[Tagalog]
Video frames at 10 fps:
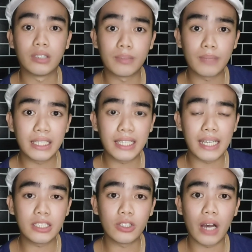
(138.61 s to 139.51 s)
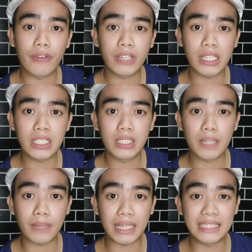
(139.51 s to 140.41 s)
Normally guys, yung average na
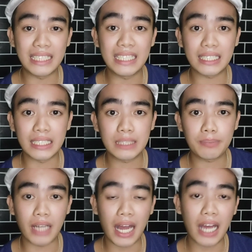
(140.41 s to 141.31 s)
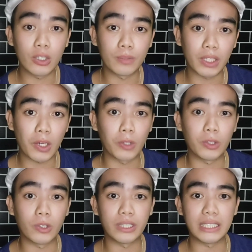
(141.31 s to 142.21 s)
price increase per annum na
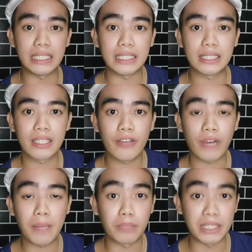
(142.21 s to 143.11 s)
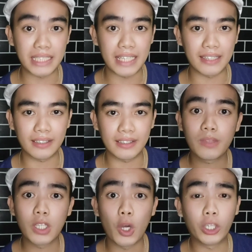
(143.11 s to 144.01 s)
condo is 5%.
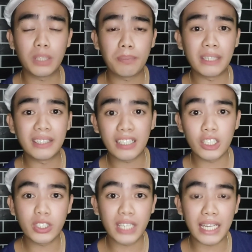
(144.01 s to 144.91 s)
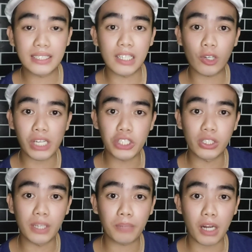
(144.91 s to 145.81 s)
Or depende rin yun guys sa
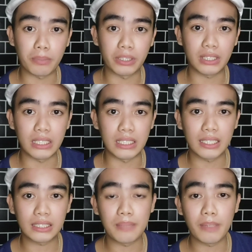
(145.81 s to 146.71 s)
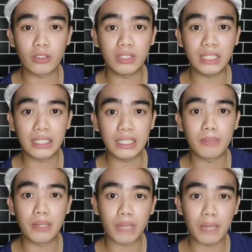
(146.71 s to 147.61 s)
location ng property kasi meron ding
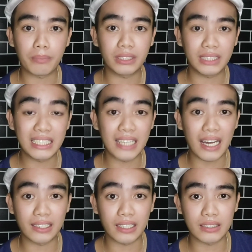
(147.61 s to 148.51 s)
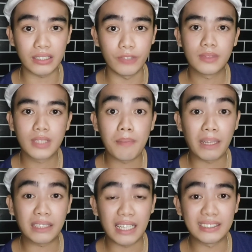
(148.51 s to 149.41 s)
ibang property na aggressive yung
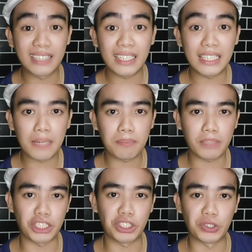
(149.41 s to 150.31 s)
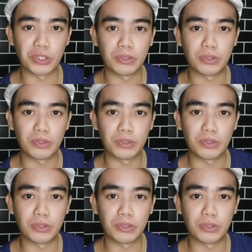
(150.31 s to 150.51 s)
pagtaas ng kanilang presyo.